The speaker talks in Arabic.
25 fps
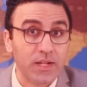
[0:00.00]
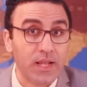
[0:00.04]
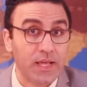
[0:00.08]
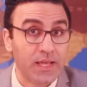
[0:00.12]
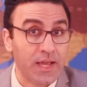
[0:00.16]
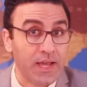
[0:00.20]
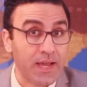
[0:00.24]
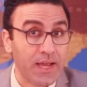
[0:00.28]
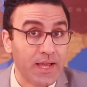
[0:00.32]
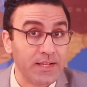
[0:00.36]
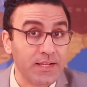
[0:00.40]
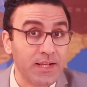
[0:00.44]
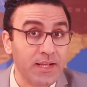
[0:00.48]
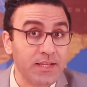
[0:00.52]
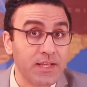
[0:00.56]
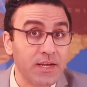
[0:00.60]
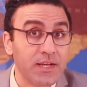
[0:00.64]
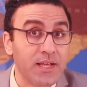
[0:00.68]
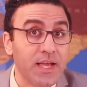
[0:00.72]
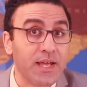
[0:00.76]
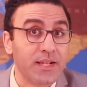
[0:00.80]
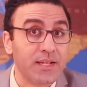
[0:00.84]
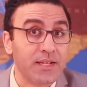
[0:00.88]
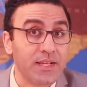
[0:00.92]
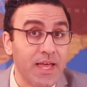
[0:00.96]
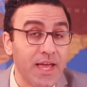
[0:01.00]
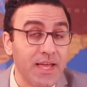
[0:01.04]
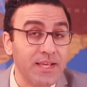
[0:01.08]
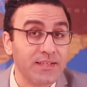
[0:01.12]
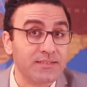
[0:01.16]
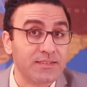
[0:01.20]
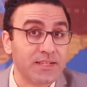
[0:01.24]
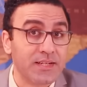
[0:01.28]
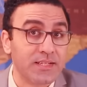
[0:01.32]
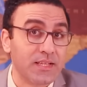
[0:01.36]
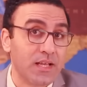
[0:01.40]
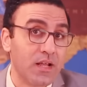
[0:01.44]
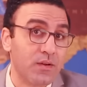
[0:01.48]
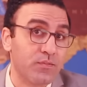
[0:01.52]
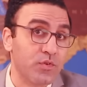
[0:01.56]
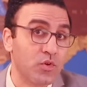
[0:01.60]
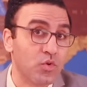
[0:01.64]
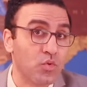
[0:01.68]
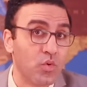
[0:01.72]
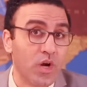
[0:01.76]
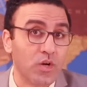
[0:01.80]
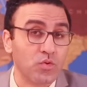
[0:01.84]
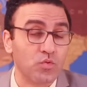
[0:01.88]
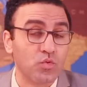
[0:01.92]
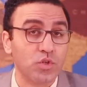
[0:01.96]
لكن خلينا نرجع لنهاية سنة
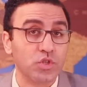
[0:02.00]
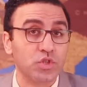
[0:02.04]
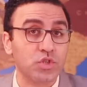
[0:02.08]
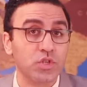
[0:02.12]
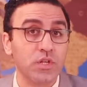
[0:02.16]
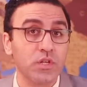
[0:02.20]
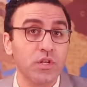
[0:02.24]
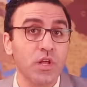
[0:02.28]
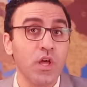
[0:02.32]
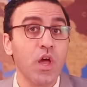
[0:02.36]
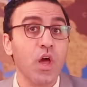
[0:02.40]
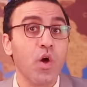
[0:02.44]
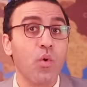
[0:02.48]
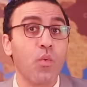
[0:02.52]
2021